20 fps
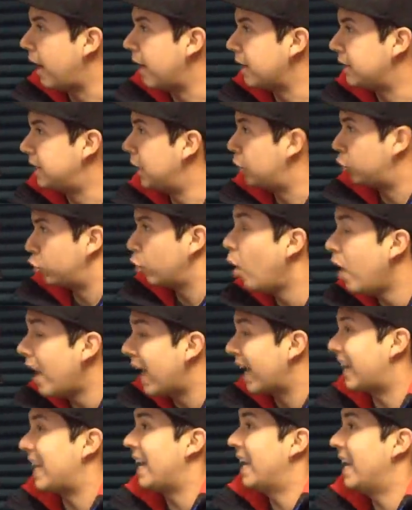si tú
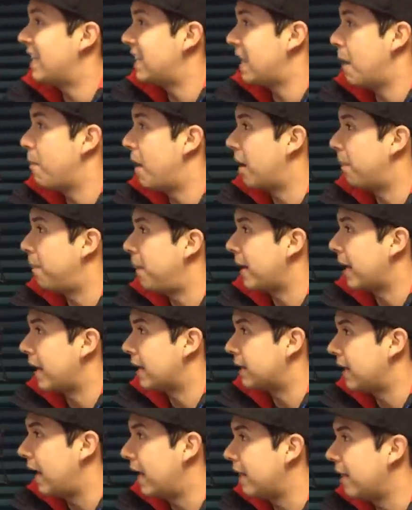la quieres llamar
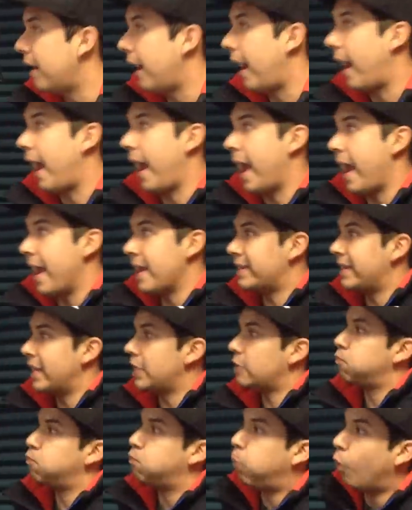payasada, ese
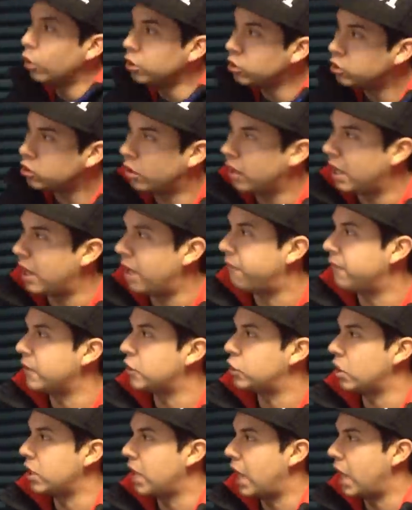es punto del
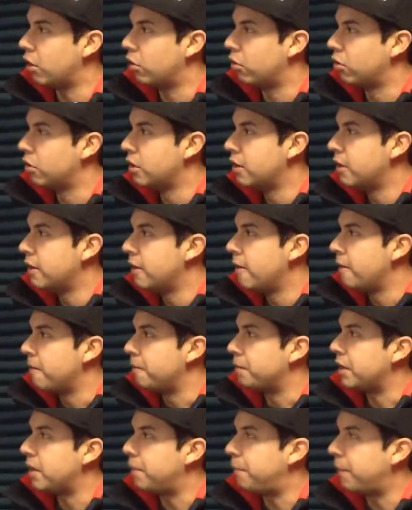aficionado.
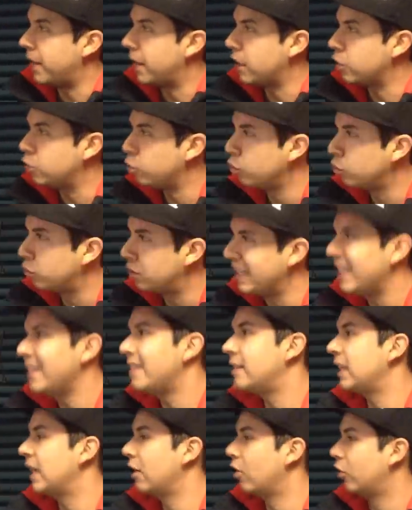Y para su
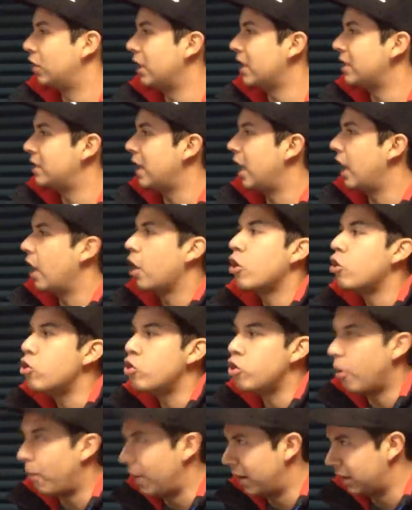triste noticia,
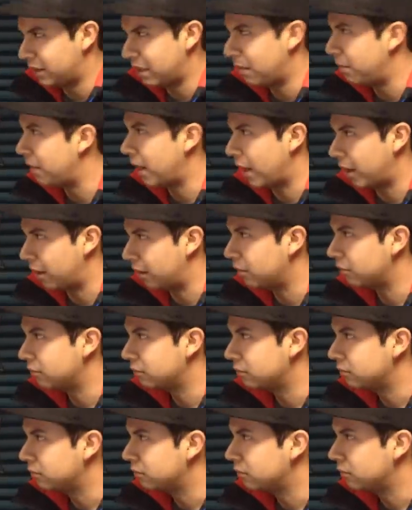no van a terminar
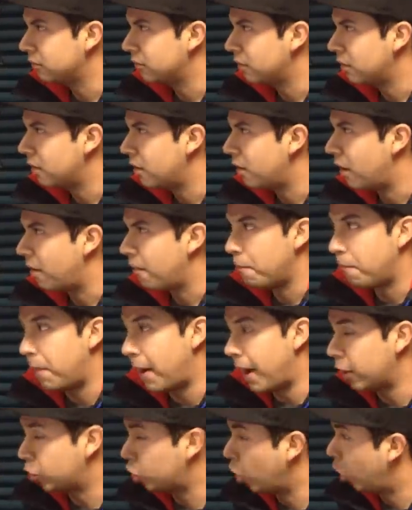
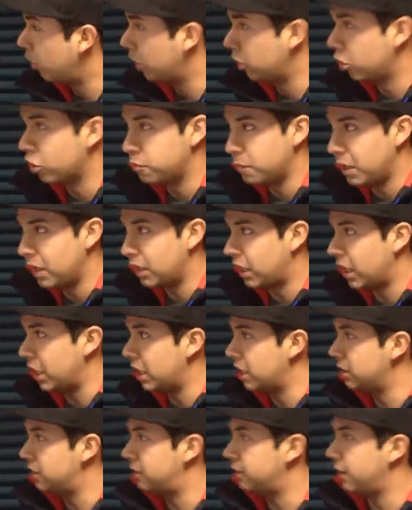va todo el
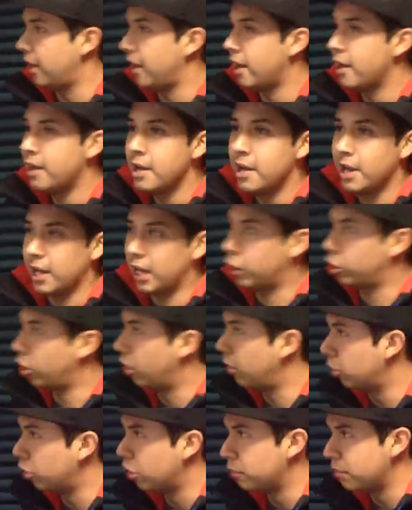2015 y
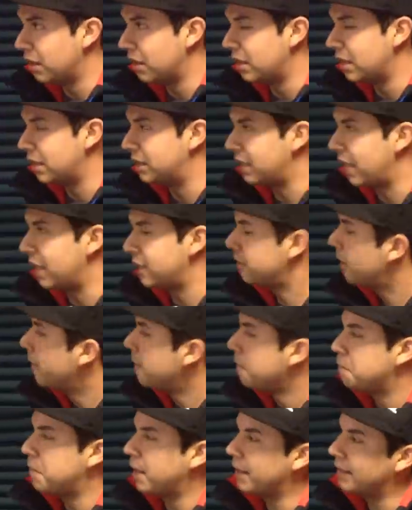todo el 2016,
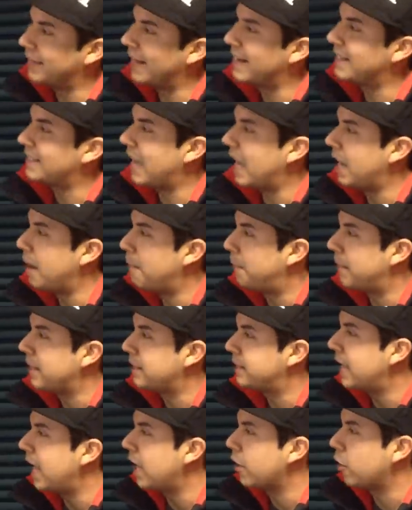mientras que el
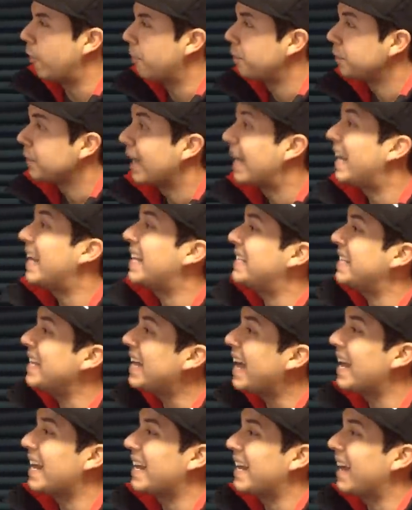empresario le
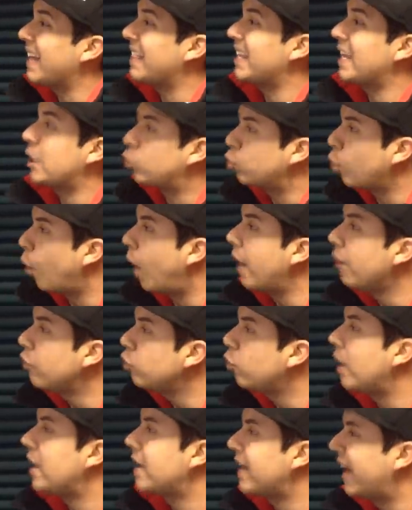sigue
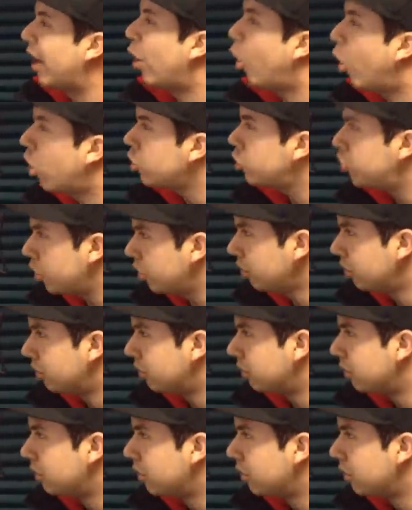redituando el negocio,